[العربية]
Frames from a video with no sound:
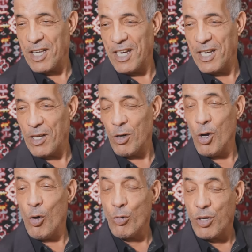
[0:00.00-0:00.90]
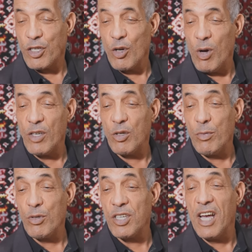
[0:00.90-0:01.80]
خيرك ودرت الواجب
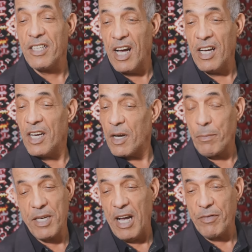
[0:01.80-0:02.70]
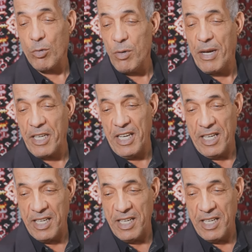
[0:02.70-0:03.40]
وزياده ربي يحفظك ويبارك لك